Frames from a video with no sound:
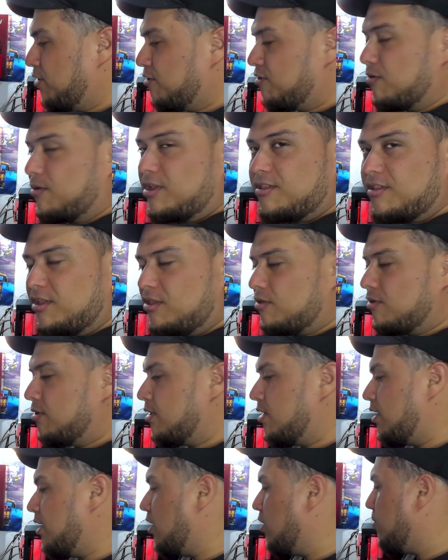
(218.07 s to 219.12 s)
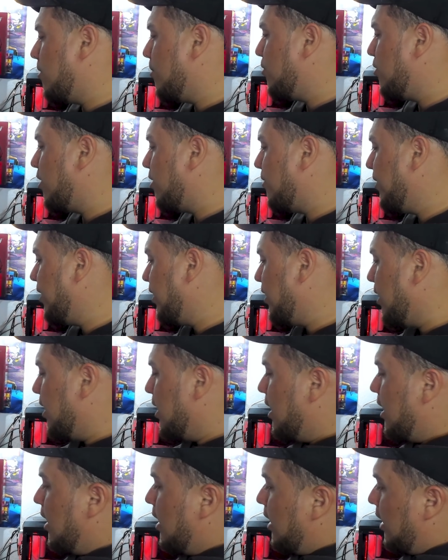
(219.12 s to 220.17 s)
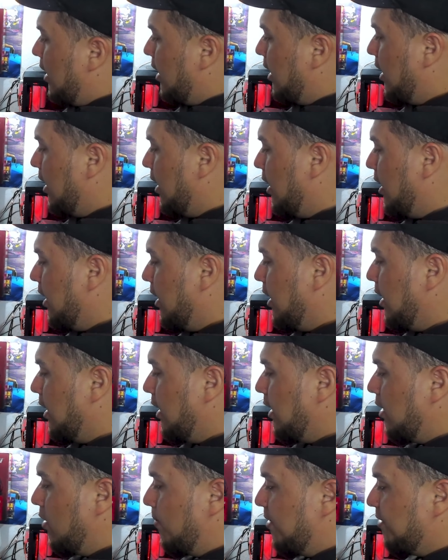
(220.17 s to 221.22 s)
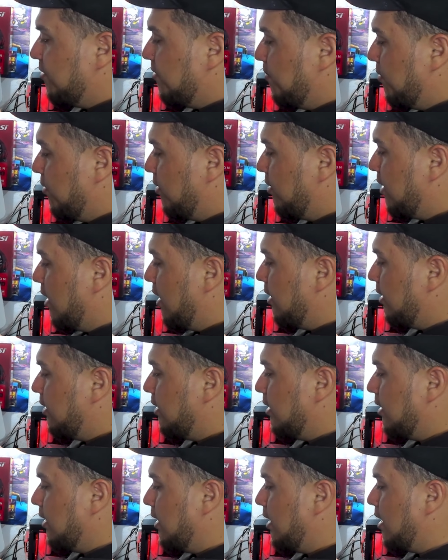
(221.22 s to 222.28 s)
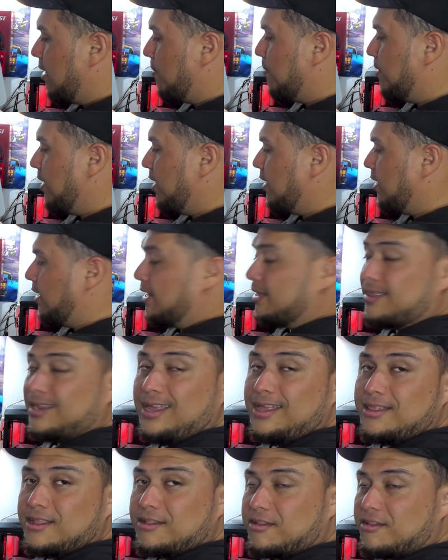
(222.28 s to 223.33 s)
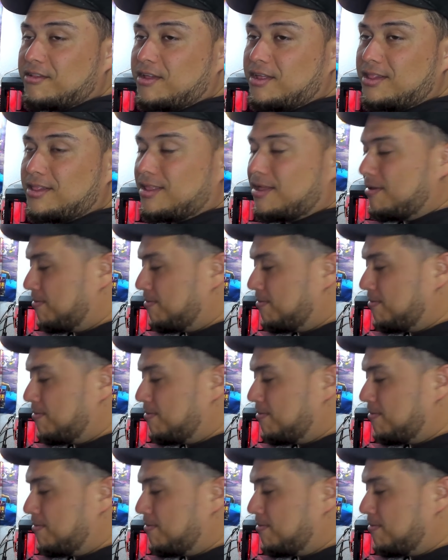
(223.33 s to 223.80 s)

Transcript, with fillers: sobrecito que ya los vamos a ver. Y lo más importante, la, la 3060.